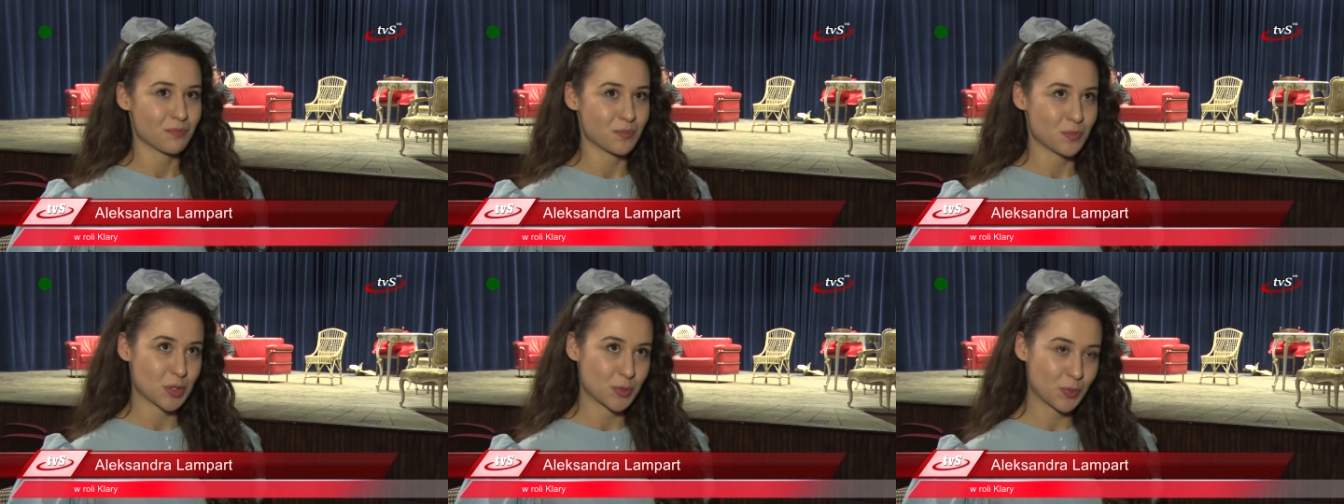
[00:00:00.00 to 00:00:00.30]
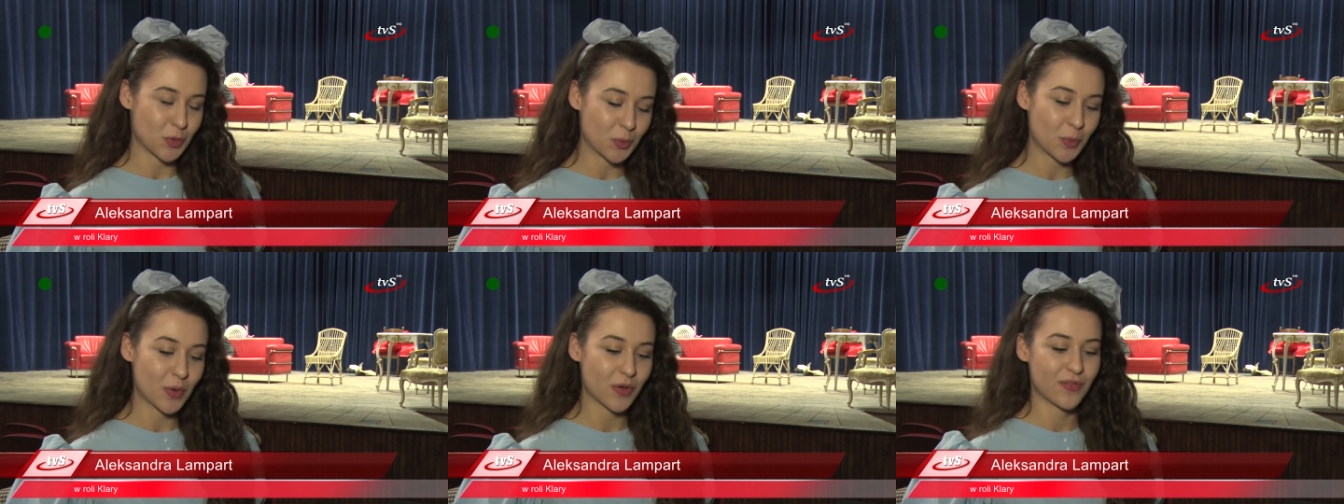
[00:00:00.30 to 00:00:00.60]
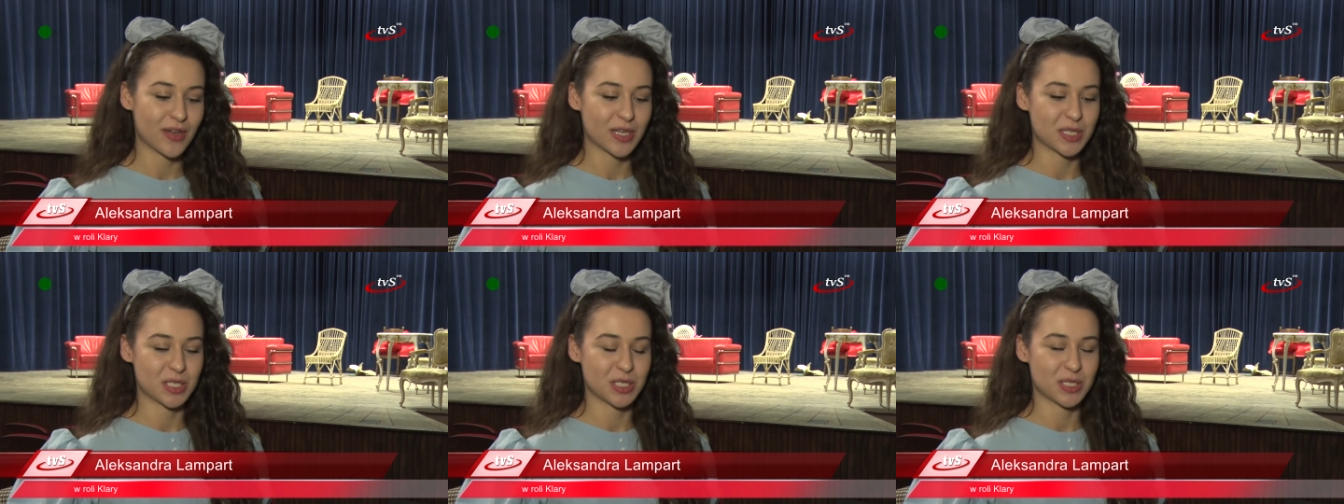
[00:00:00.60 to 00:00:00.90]

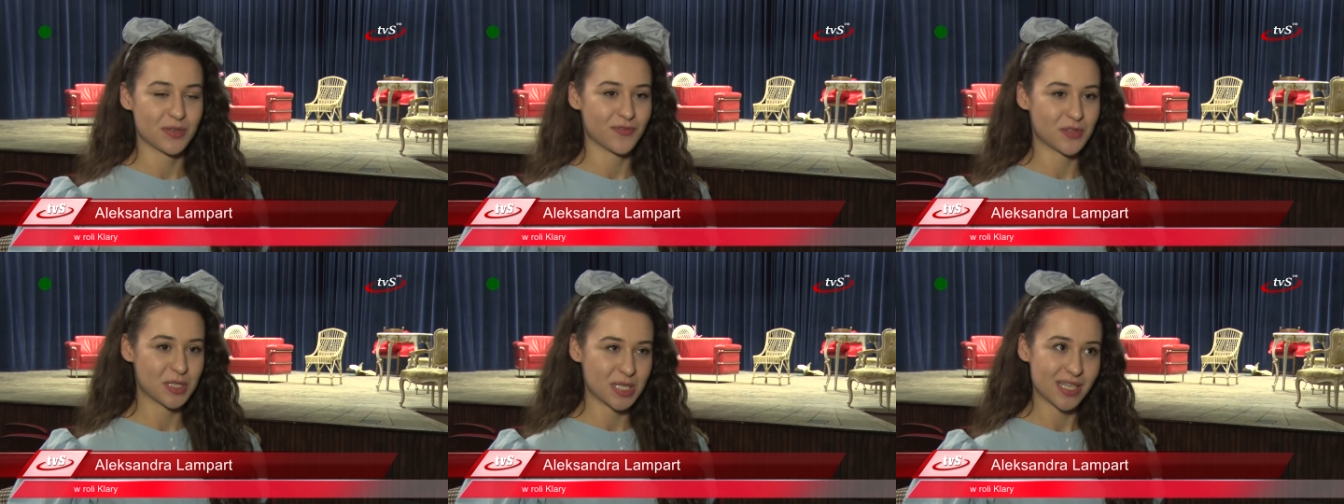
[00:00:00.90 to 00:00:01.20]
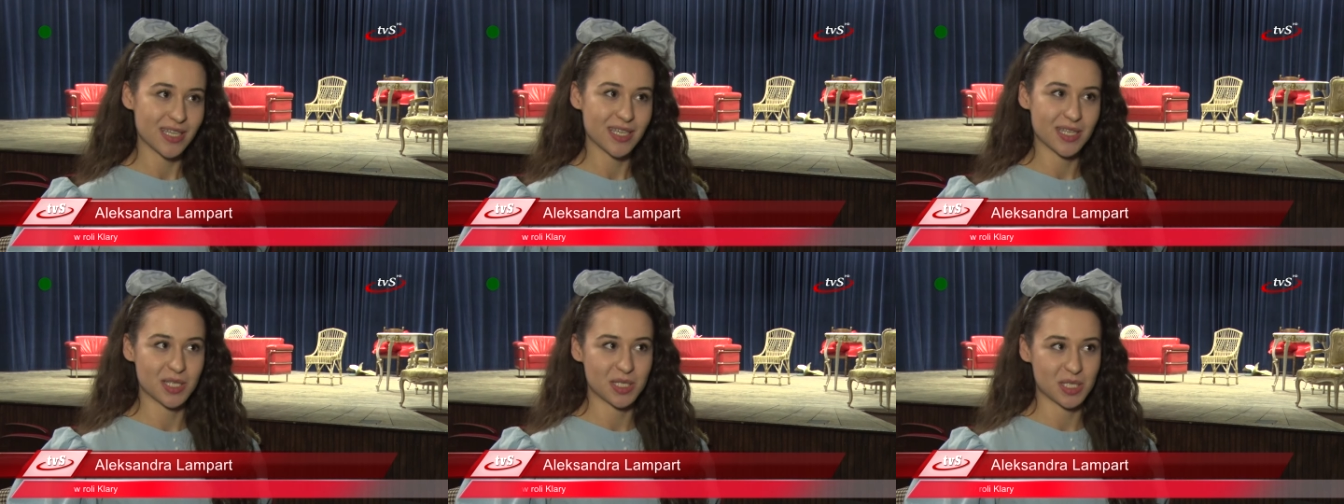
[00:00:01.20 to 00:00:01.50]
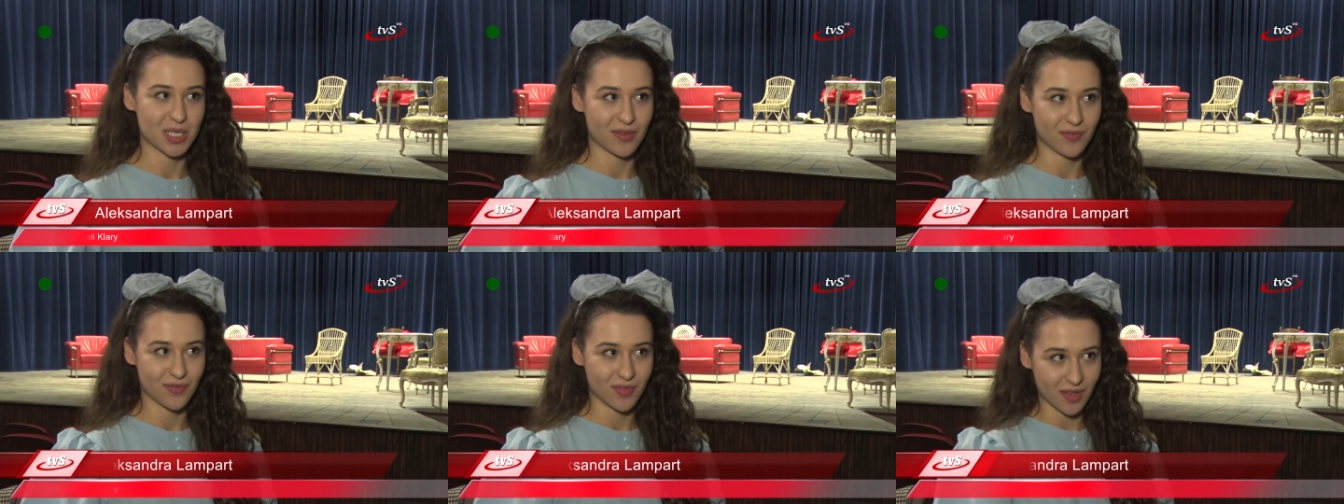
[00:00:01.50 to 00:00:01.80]
spróbować wcielić
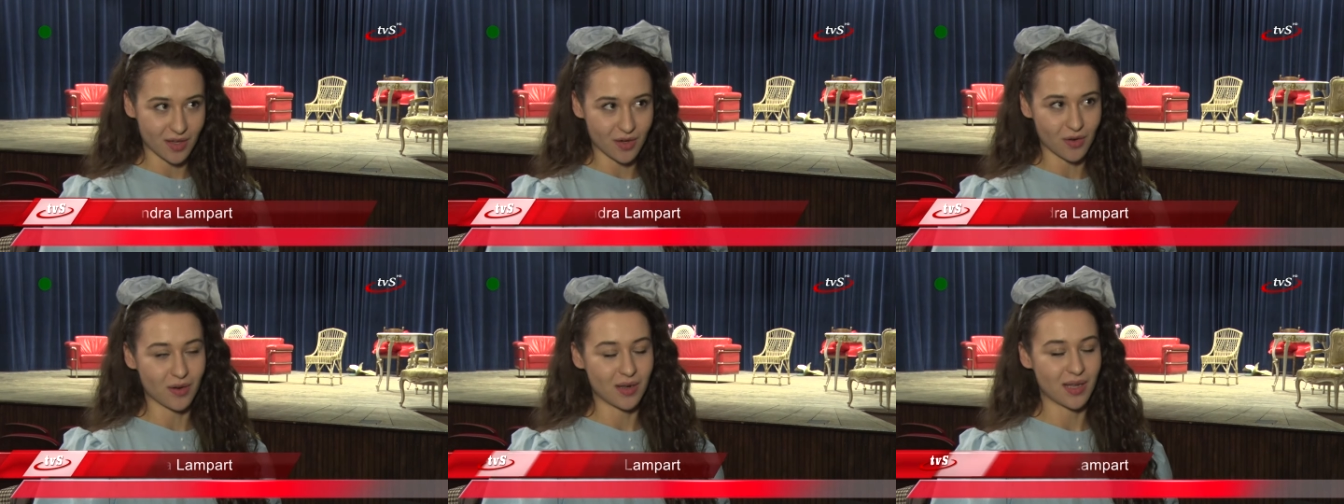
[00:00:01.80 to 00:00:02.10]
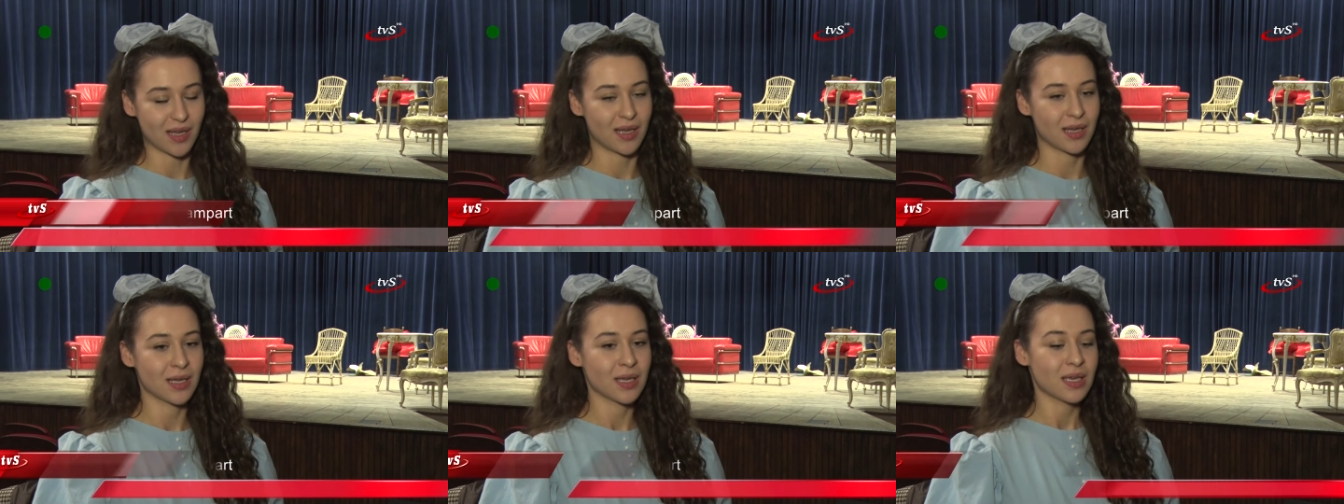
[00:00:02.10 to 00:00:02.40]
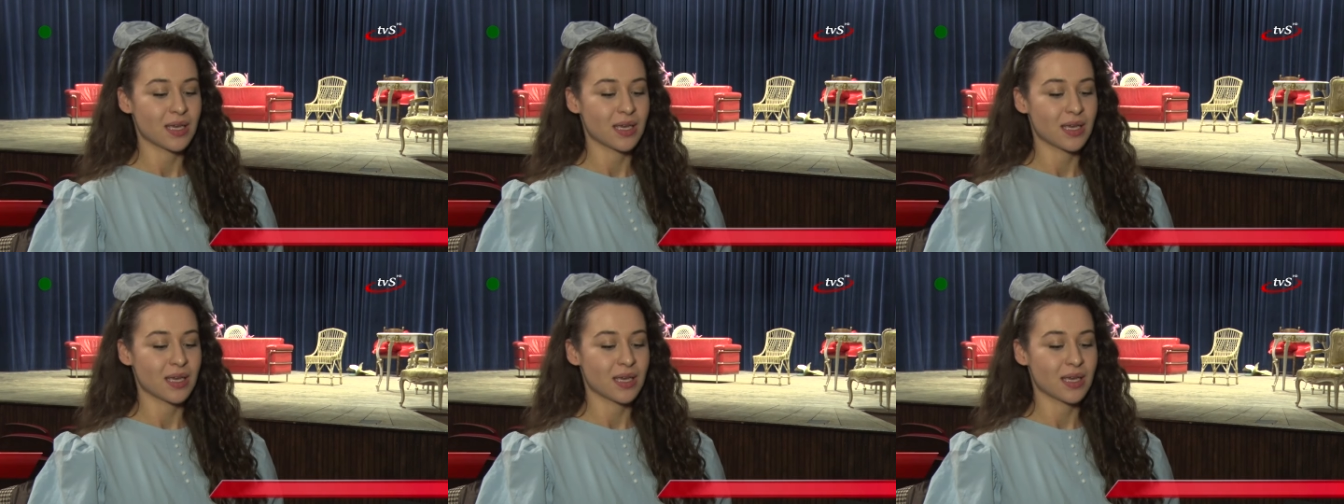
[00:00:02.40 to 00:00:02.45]
się w te role